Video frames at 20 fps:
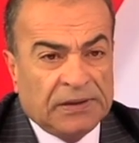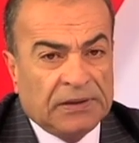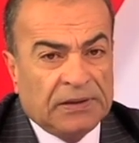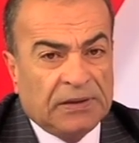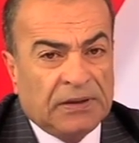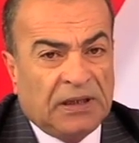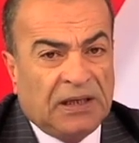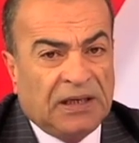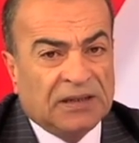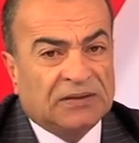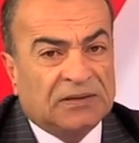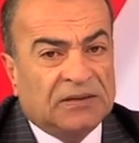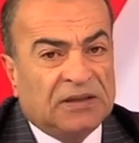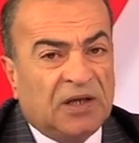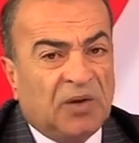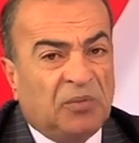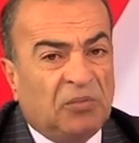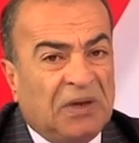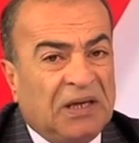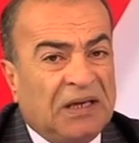آه،
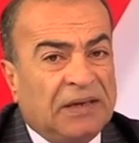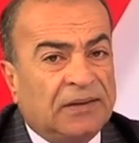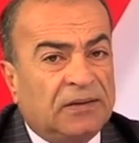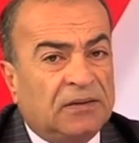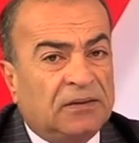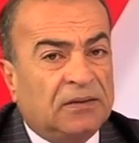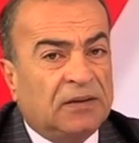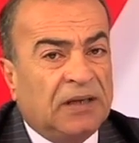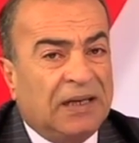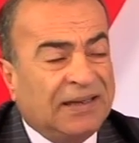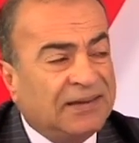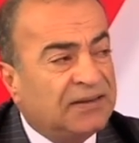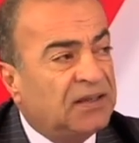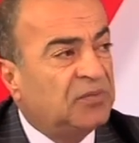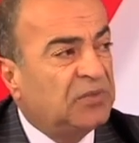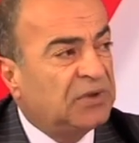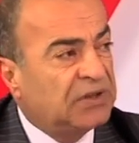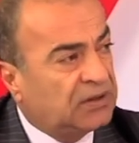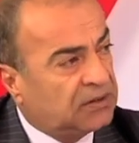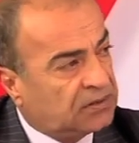حتى مع
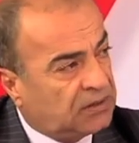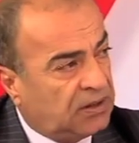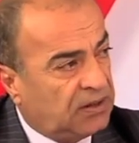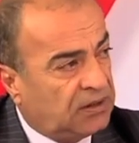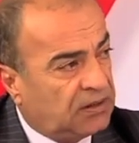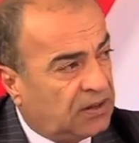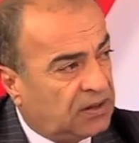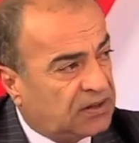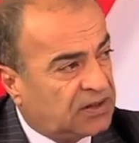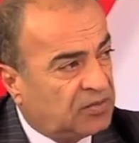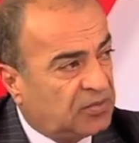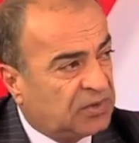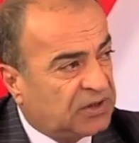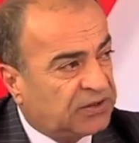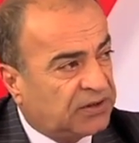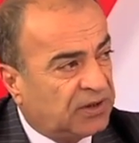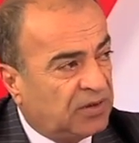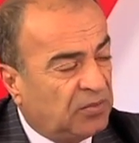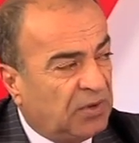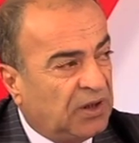عدم انقطاع الغاز
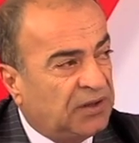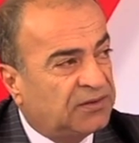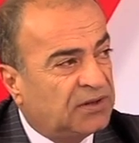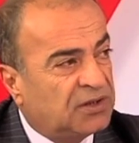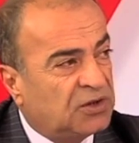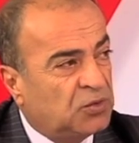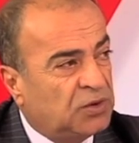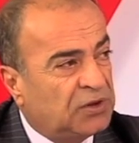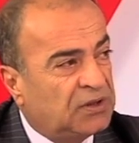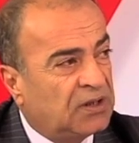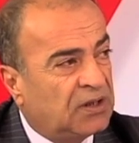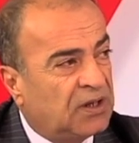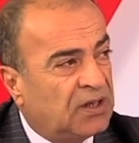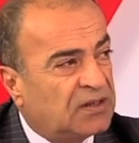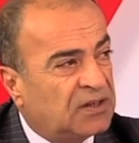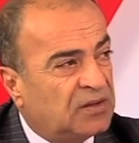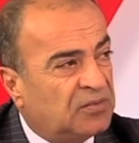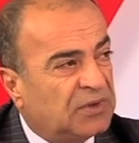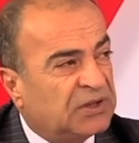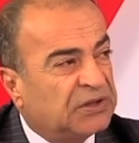المصري مع تزويد
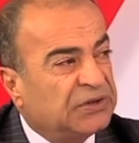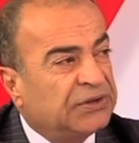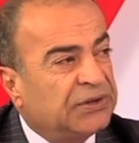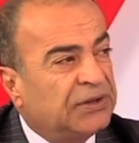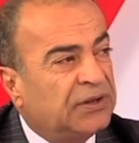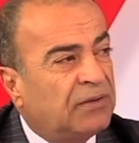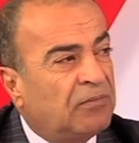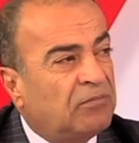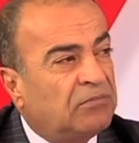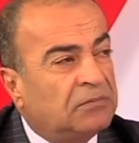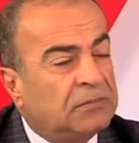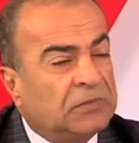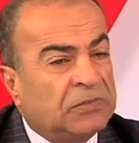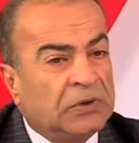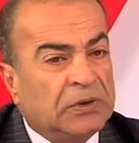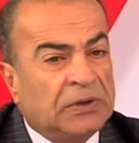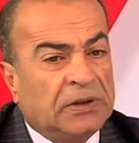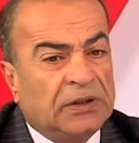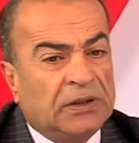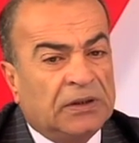الغاز المصري
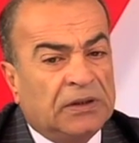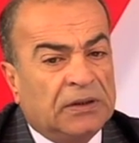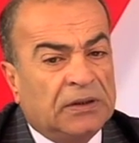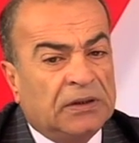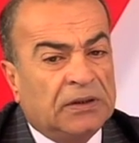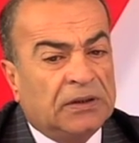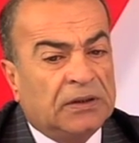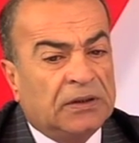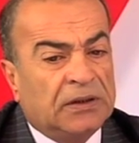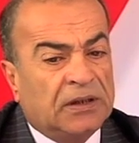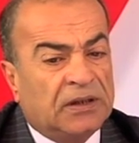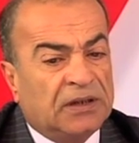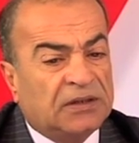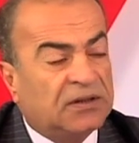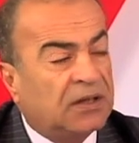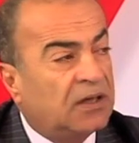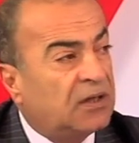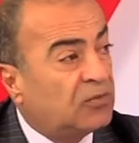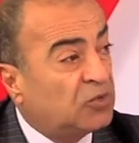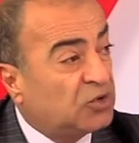آه،
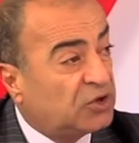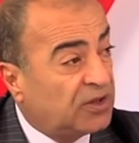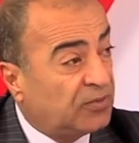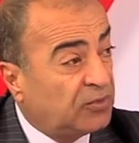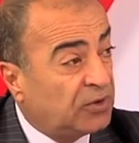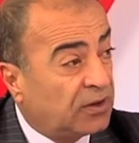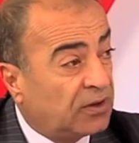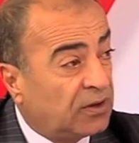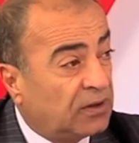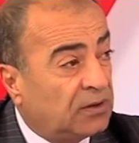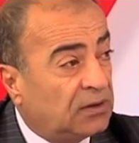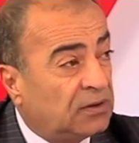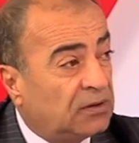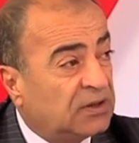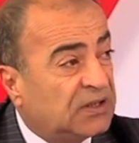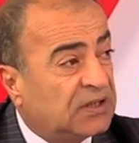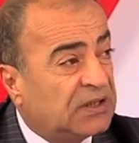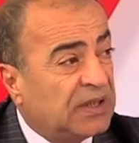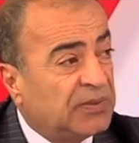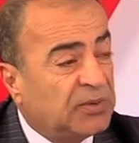الخسائر مستمرة
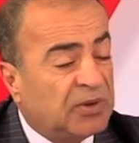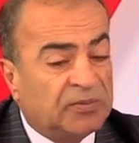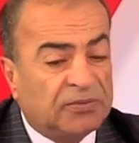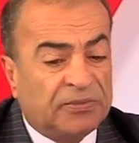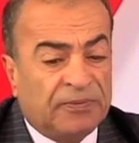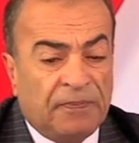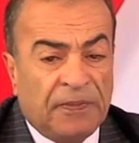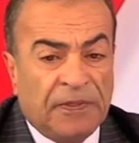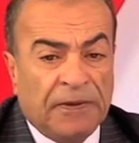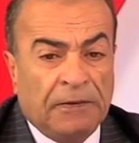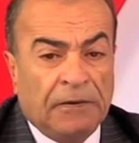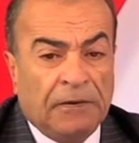السبب